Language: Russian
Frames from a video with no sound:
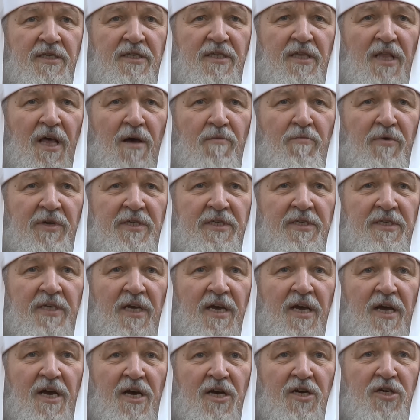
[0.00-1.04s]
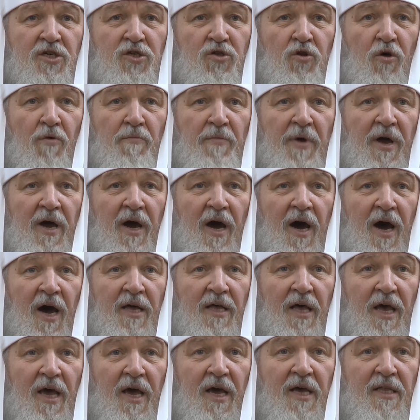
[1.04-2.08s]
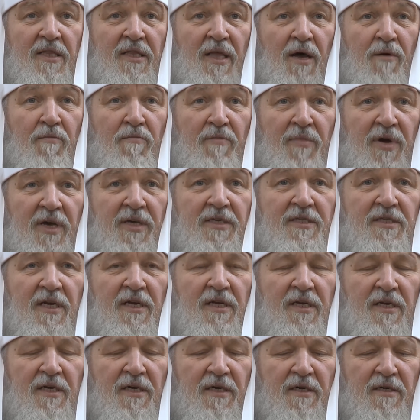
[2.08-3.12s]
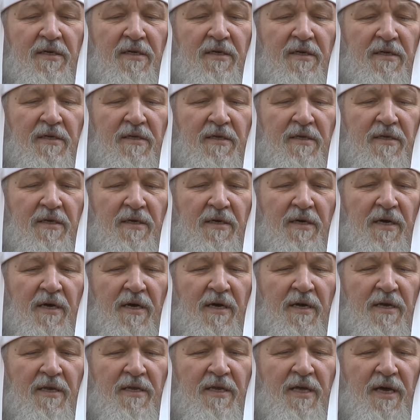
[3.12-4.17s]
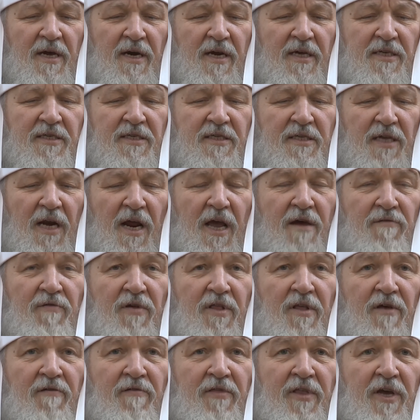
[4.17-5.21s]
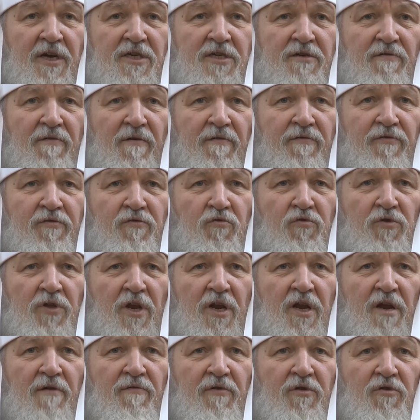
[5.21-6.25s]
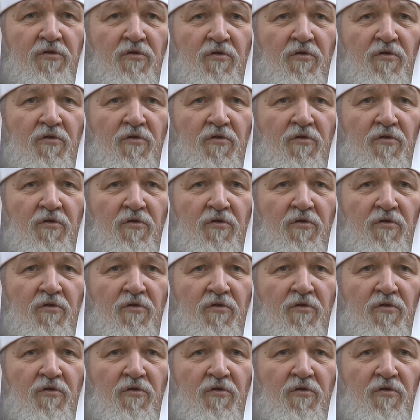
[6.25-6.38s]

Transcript: и слабости, чтобы а эта мысль – не расстраивало нашего внутреннего